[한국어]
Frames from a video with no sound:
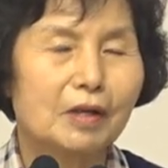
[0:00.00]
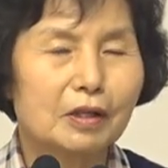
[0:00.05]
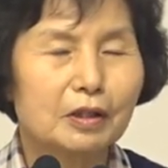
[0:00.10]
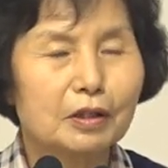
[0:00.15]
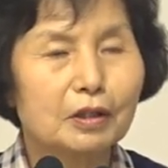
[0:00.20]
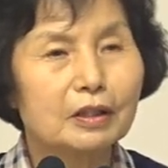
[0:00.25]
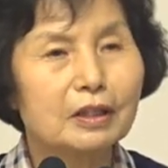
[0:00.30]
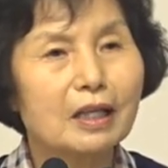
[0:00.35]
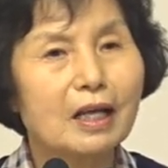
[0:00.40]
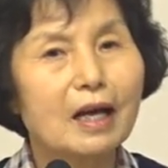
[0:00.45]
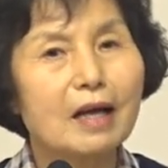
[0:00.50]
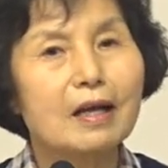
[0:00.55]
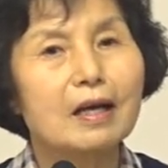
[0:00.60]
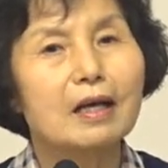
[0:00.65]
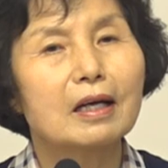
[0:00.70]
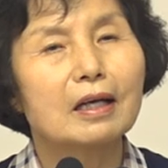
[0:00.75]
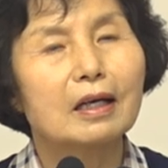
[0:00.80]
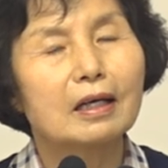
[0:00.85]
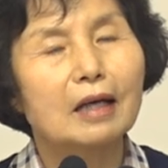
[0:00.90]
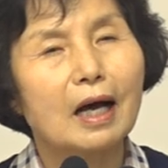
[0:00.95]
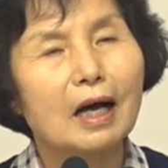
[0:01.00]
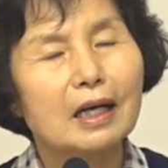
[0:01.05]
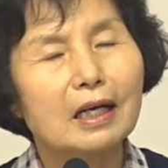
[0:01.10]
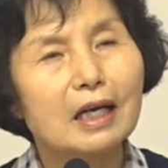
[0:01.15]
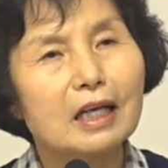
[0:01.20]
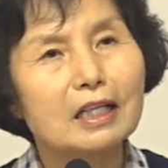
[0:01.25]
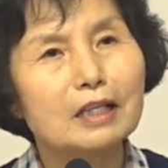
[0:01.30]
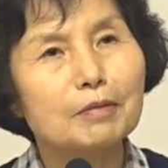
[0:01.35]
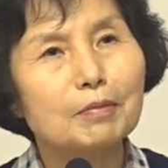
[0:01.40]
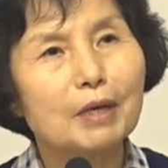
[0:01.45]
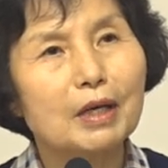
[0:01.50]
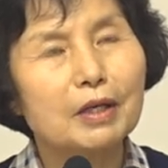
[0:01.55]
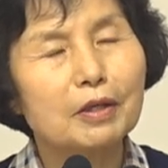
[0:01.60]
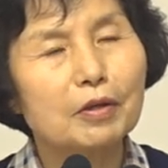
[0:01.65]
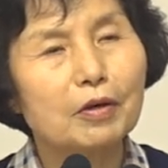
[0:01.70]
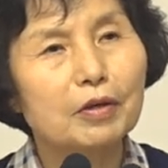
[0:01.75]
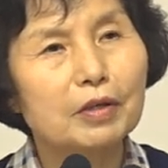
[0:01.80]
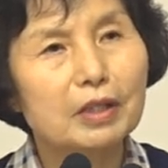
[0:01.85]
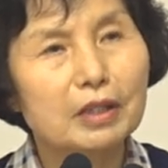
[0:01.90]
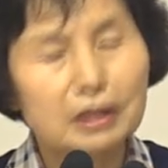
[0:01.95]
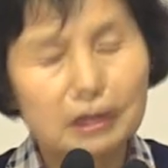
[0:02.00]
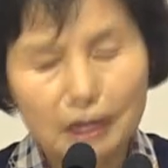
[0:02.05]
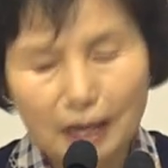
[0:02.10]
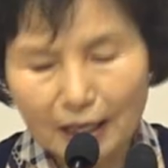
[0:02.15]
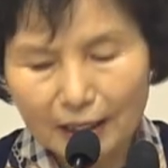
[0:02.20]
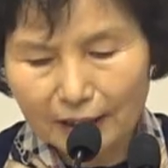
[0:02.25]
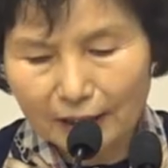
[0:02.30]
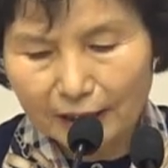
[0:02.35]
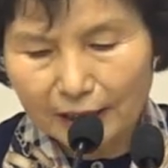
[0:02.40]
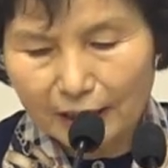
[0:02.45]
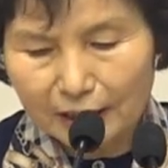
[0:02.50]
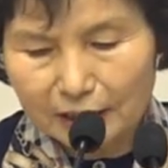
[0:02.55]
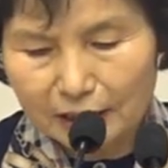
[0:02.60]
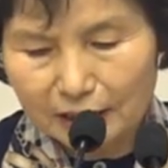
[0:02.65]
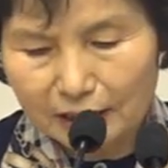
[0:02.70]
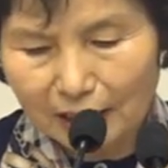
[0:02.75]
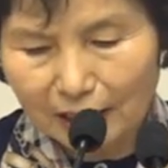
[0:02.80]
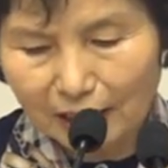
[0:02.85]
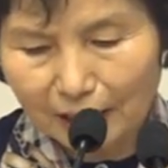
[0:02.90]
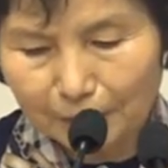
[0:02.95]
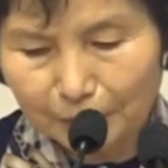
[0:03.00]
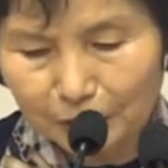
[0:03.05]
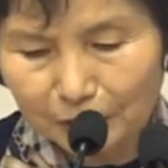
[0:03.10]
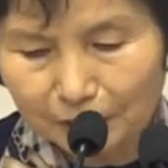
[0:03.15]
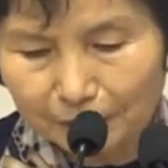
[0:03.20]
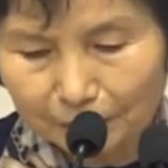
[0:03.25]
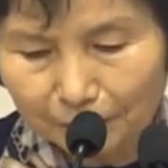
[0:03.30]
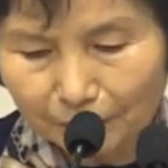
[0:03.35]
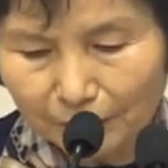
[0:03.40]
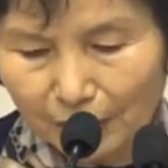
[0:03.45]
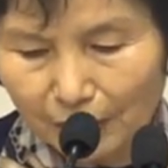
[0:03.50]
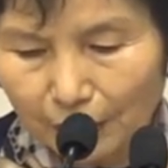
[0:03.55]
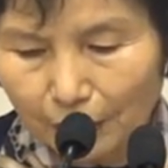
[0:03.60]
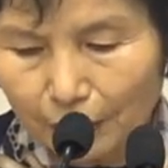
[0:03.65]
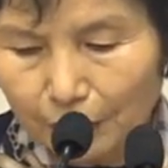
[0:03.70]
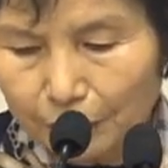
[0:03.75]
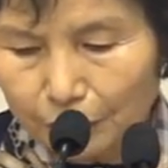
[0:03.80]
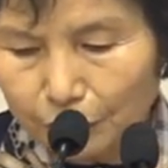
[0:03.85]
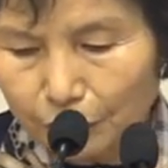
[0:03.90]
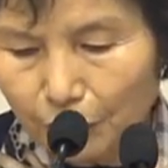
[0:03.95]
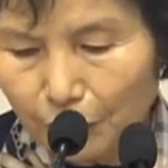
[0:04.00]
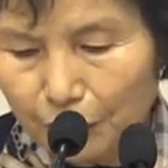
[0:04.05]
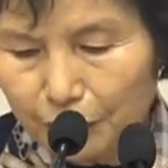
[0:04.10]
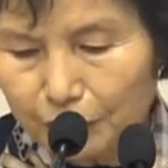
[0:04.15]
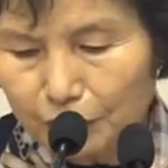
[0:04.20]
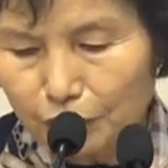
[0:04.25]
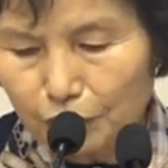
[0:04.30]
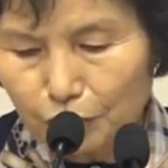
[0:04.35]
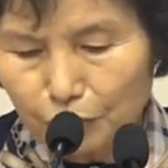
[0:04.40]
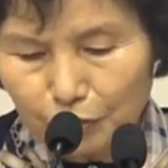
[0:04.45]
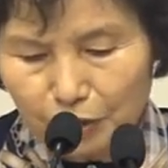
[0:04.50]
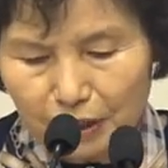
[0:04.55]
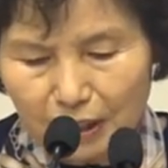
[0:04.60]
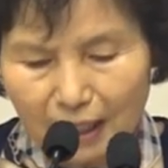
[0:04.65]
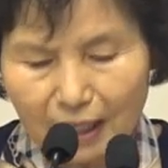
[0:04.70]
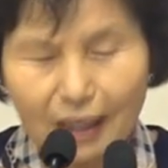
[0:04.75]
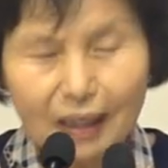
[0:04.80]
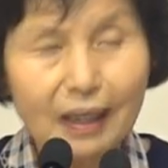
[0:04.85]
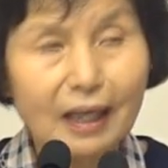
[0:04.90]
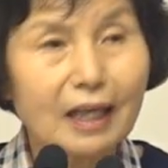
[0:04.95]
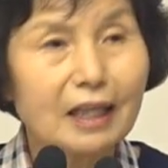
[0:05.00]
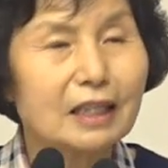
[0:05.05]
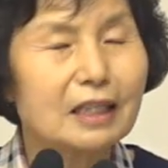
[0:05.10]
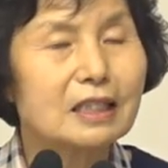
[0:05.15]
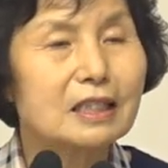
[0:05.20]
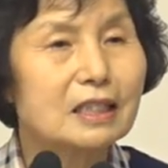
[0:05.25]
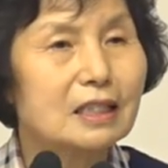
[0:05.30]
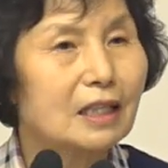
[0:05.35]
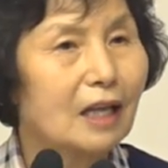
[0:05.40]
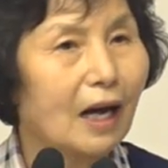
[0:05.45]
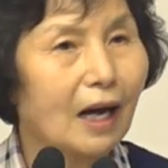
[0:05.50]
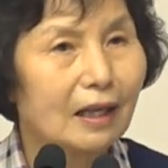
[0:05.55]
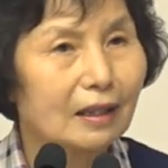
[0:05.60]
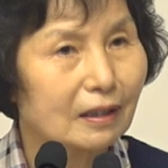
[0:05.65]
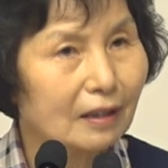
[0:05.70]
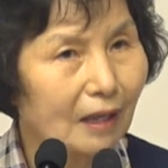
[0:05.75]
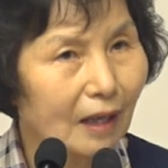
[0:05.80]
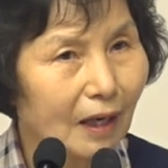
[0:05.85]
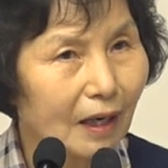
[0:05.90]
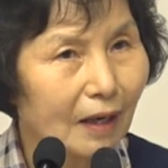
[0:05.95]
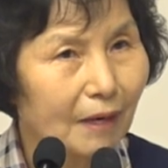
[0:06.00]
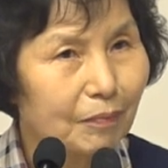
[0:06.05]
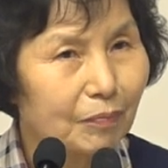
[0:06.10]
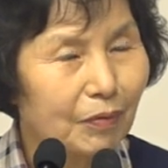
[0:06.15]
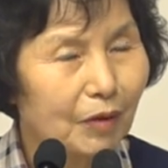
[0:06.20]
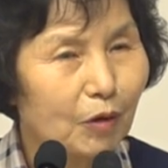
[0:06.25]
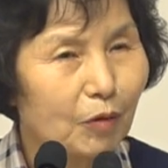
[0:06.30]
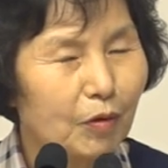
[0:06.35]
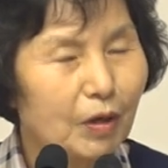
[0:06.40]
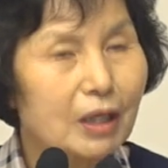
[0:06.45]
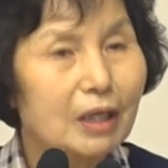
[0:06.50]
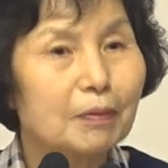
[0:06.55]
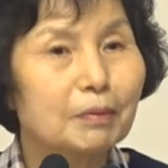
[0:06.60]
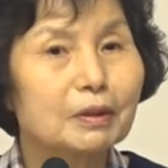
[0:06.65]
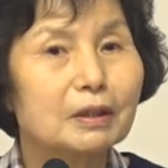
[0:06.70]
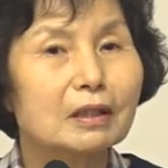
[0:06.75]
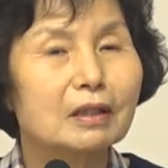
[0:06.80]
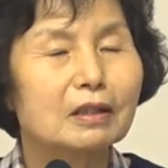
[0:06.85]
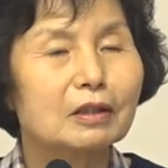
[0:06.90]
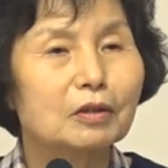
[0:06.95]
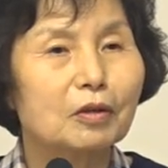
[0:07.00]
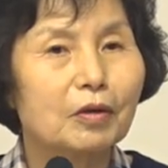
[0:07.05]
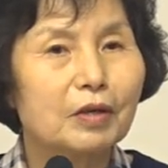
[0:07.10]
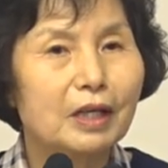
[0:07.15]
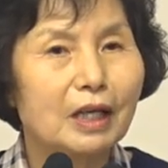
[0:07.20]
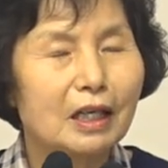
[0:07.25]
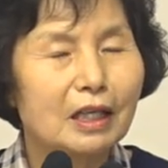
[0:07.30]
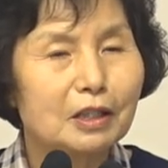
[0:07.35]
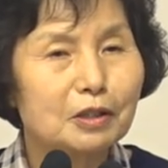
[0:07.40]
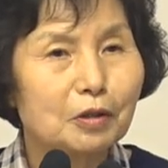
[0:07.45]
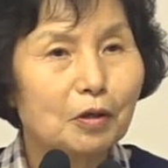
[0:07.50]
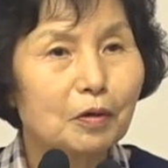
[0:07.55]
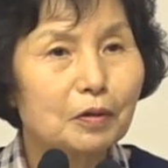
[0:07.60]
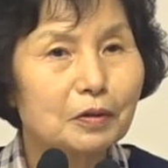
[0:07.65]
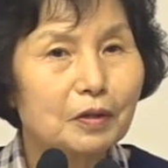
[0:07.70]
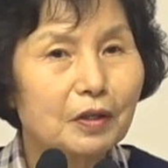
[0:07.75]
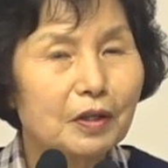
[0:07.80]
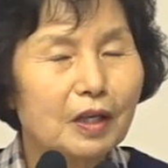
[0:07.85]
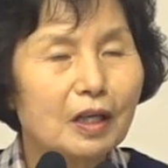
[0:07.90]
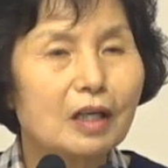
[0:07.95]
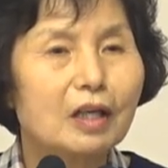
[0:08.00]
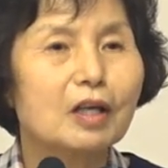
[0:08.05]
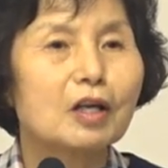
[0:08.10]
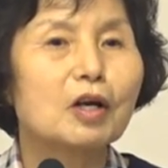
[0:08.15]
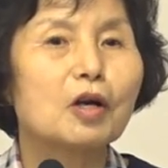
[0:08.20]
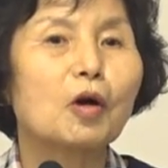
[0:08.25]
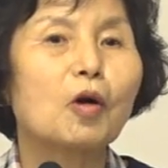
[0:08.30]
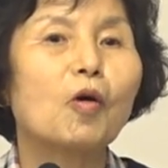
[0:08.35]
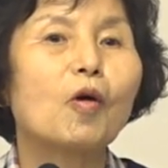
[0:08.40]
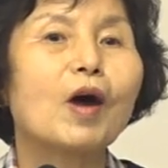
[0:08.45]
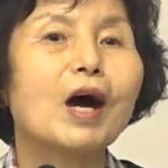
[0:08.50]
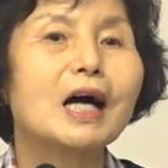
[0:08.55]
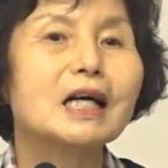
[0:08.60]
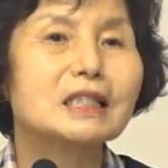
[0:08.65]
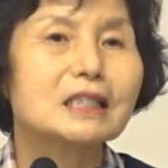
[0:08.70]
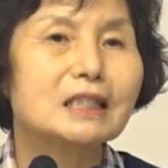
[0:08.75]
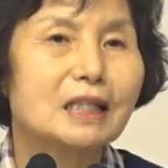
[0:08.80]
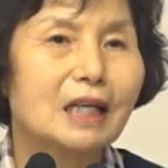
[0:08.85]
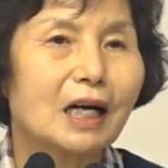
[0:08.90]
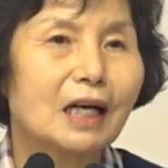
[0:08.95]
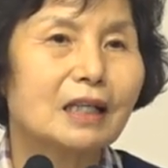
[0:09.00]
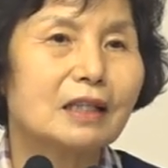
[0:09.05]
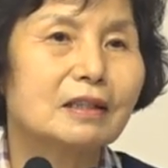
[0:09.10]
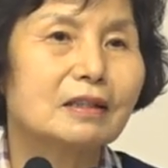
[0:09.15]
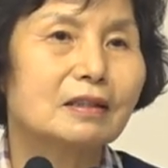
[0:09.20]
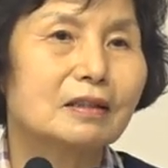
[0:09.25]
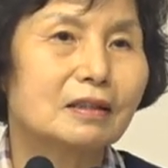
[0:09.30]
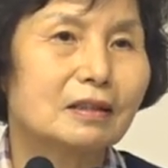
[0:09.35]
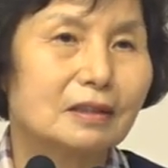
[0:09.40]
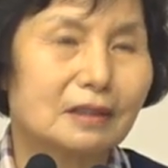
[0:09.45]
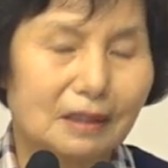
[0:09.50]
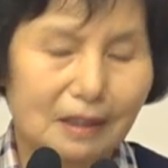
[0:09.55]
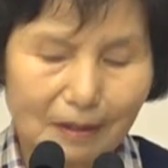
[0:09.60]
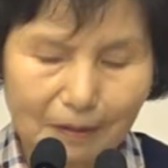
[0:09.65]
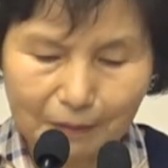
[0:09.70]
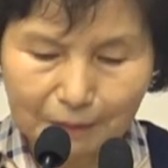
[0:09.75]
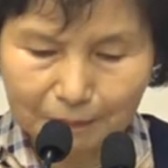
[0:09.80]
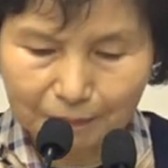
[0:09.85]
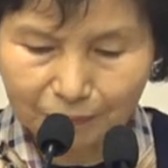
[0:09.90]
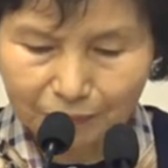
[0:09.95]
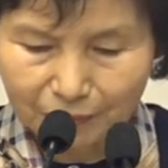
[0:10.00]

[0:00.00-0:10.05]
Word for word: 그런데 하나님의 영이 그 안에 계신 사람은 너희는 육체 안에 있지 않다. 왜냐하면 너희 안에 성령이 과하시다 이런 뜻이에요.